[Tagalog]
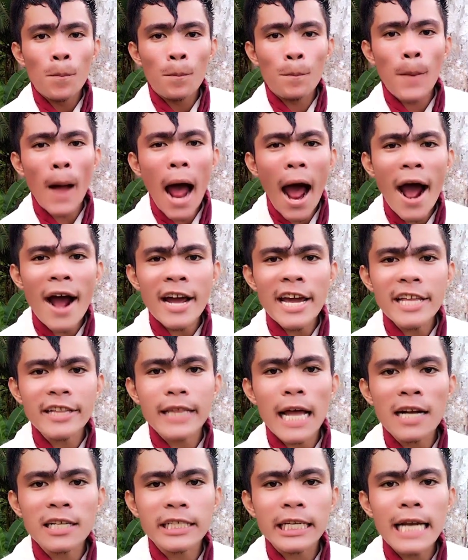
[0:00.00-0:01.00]
Pangit
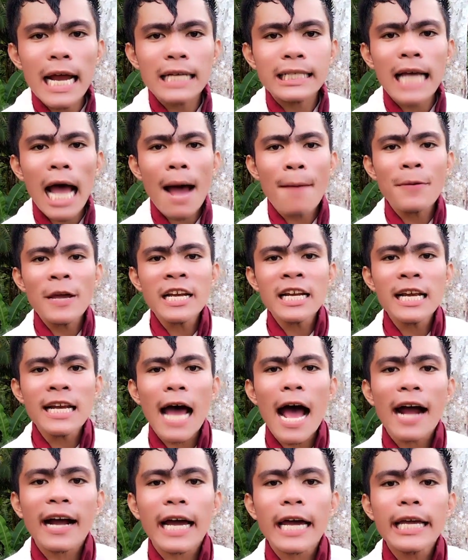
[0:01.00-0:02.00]
ang sinasabi
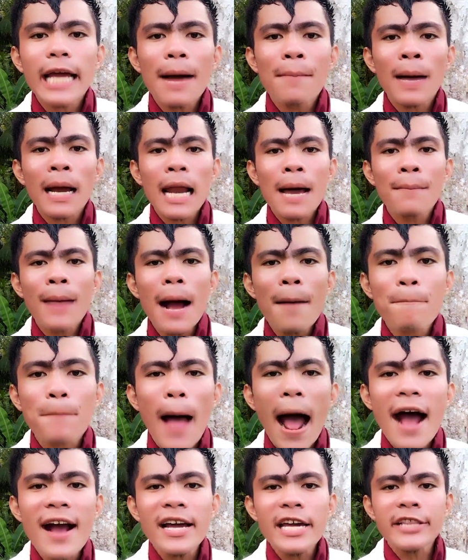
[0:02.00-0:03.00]
nila kaya malamang
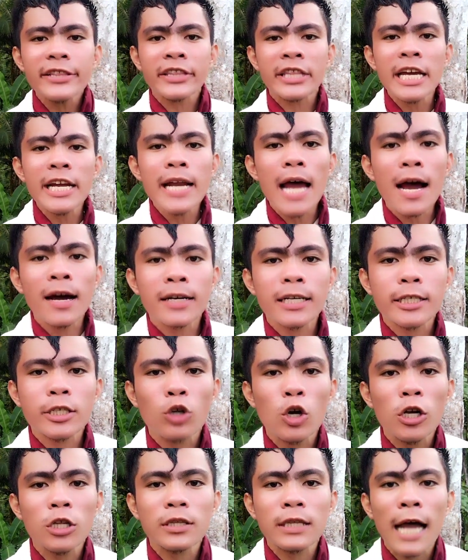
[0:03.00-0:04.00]
pangit din ang
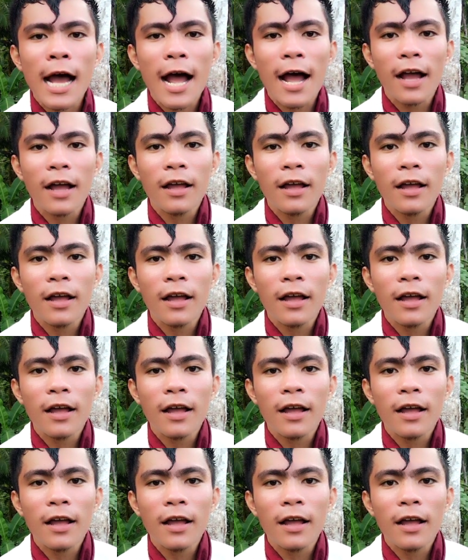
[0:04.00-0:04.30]
resulta.